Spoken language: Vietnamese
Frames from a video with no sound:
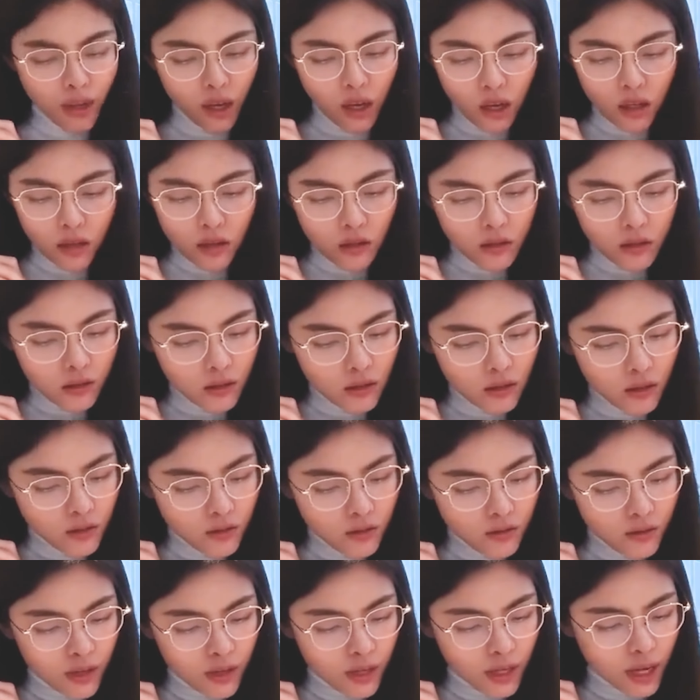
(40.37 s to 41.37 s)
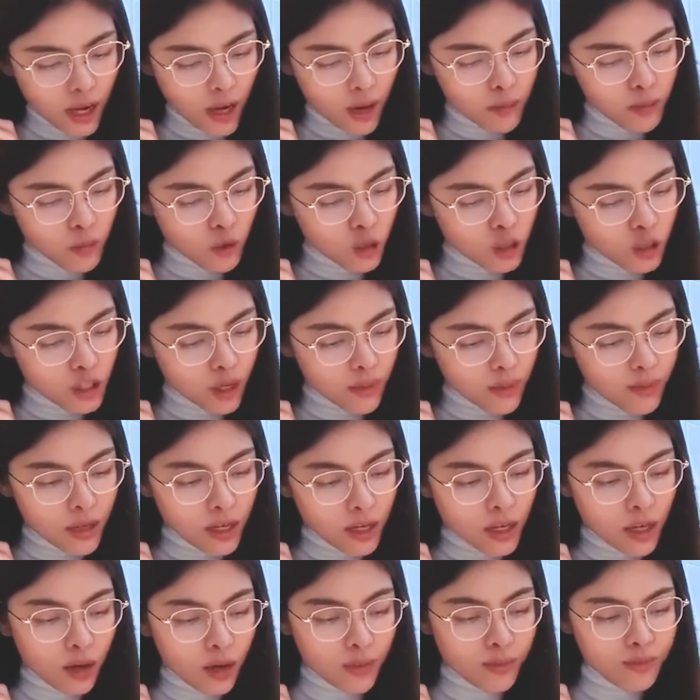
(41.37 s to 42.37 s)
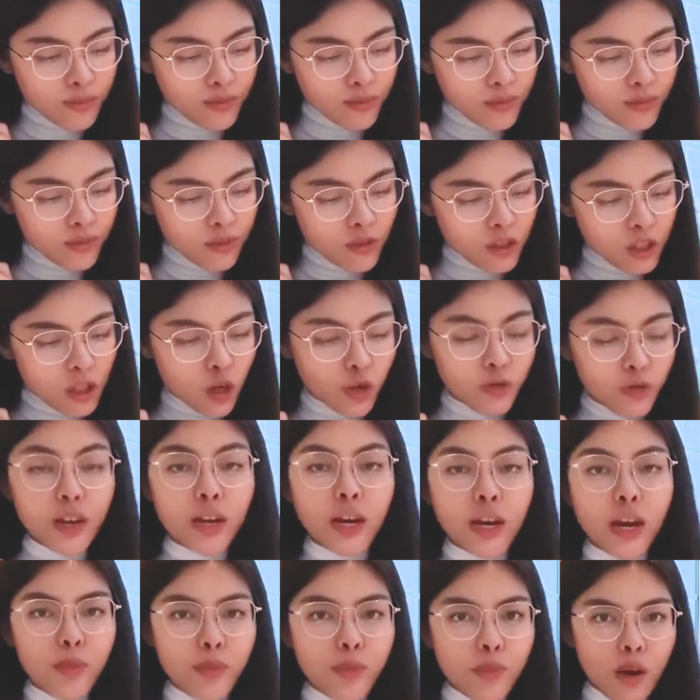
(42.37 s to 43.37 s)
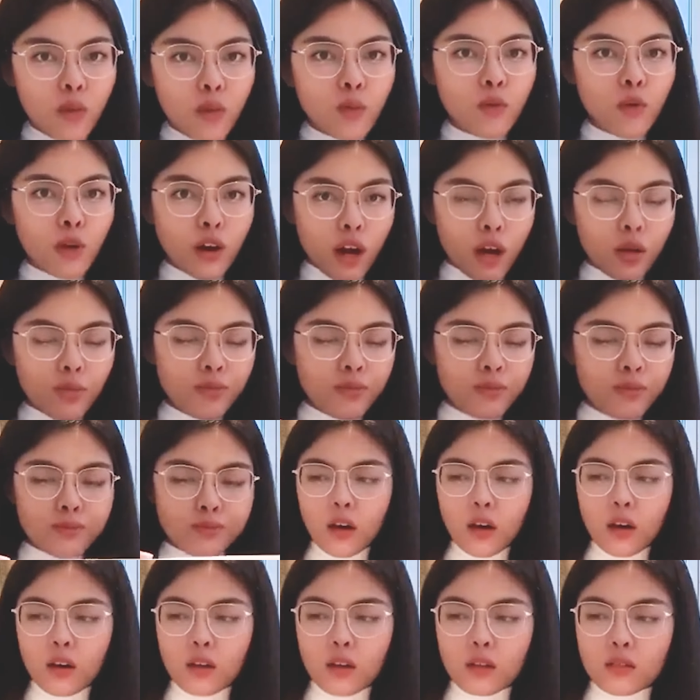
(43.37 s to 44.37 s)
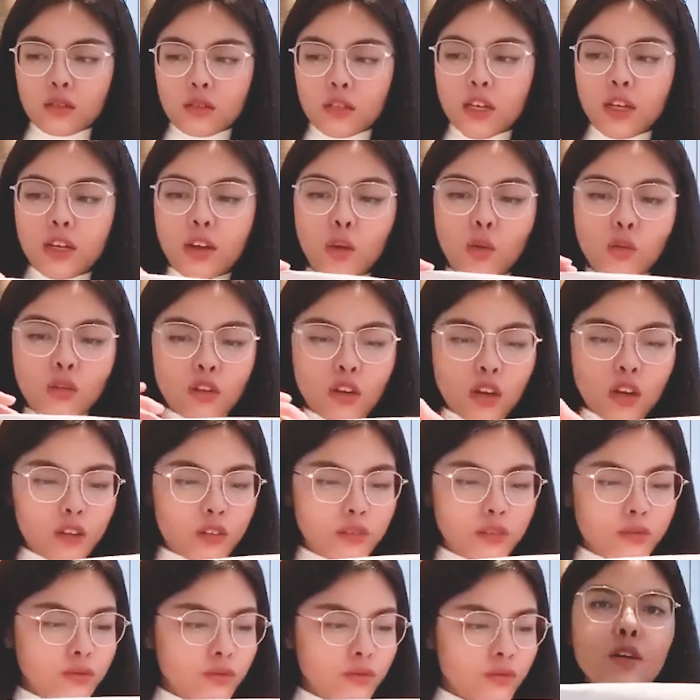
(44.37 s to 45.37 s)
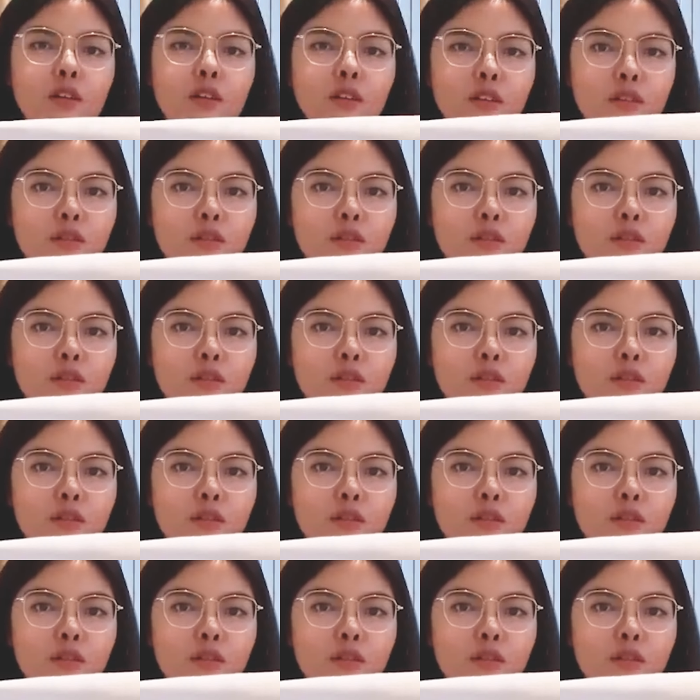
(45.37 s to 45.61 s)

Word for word: mà có liên kết với những tác nhân mà theo cô là có ảnh hưởng làm kinh tế nước nhà đi xuống.